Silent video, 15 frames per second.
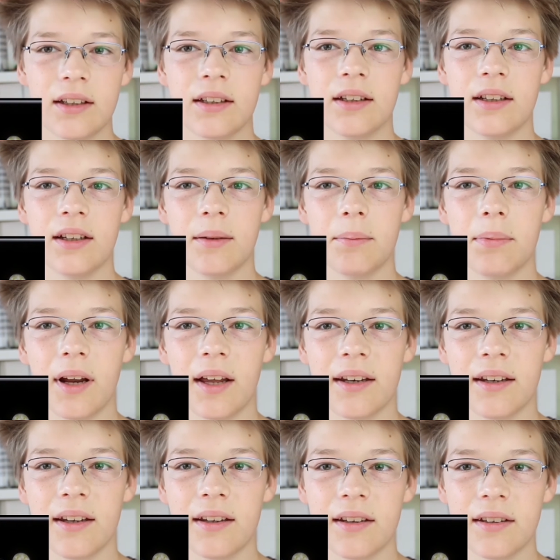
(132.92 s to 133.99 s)
die
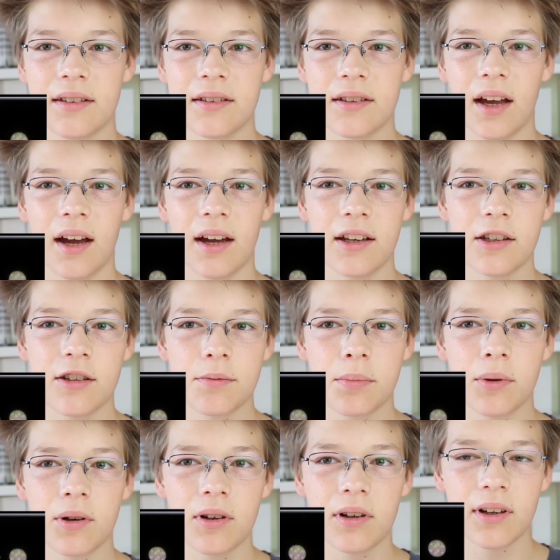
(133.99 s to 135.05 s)
Blende ist
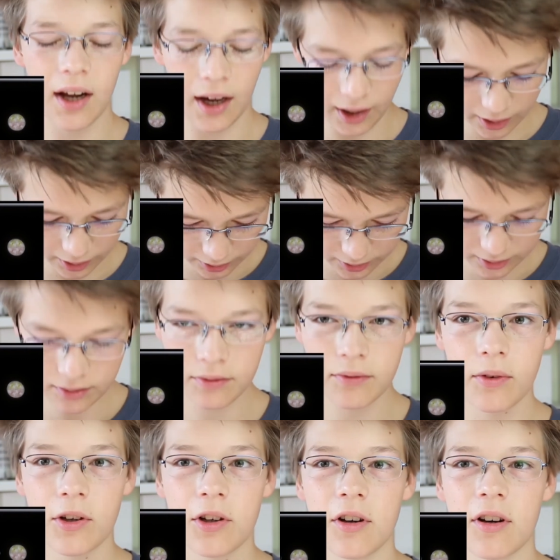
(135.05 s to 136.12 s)
1.8,
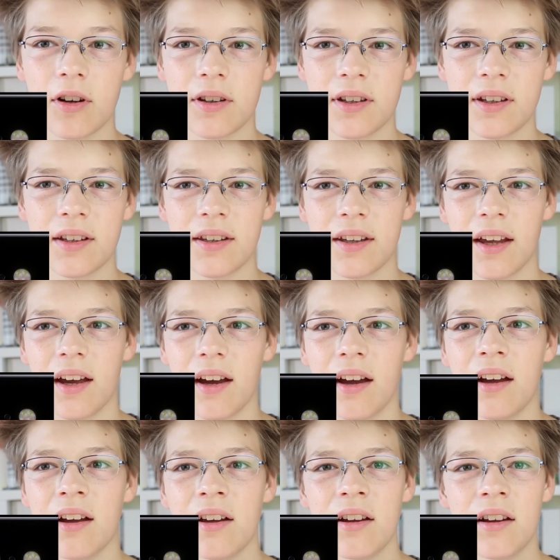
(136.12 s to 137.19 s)
wodurch sie
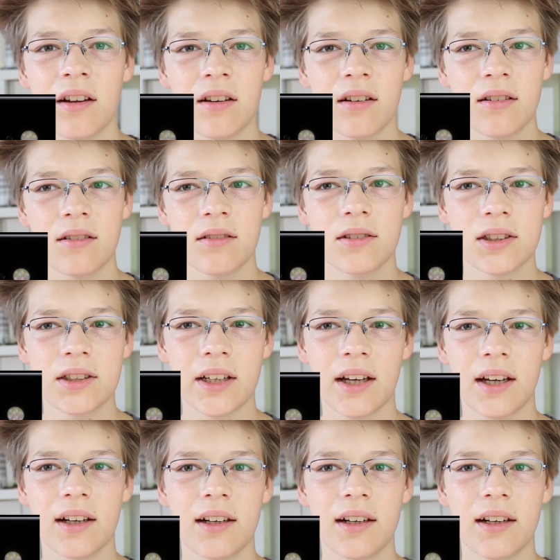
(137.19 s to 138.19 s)
sehr, sehr